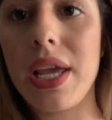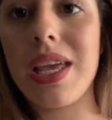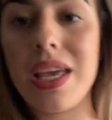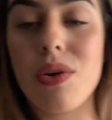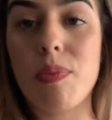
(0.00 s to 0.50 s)

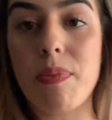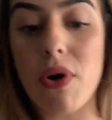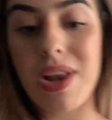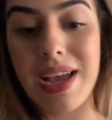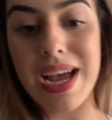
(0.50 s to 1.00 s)
E o
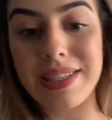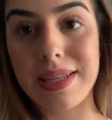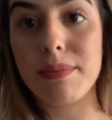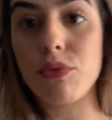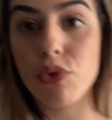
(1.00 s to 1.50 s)
pole
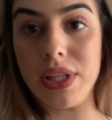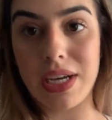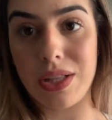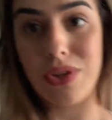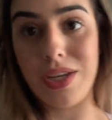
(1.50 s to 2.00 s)
gasta muita
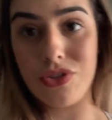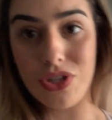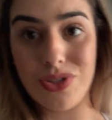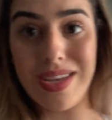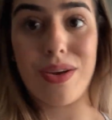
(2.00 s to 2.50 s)
caloria,
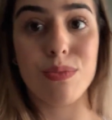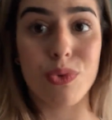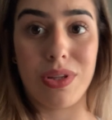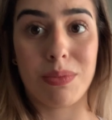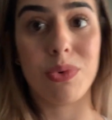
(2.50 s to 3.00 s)
gente. Sério,
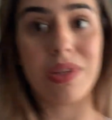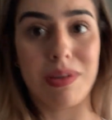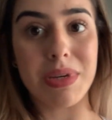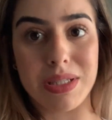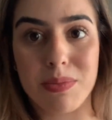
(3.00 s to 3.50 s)
muita,
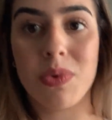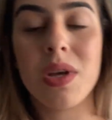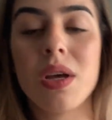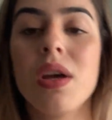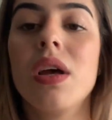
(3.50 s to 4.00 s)
muita mesmo.
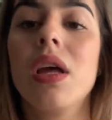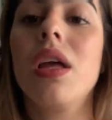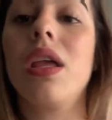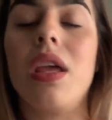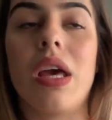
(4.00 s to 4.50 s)

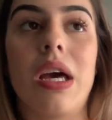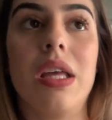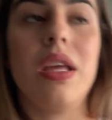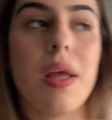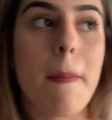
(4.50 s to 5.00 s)
E
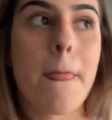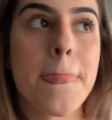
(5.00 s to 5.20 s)
aí,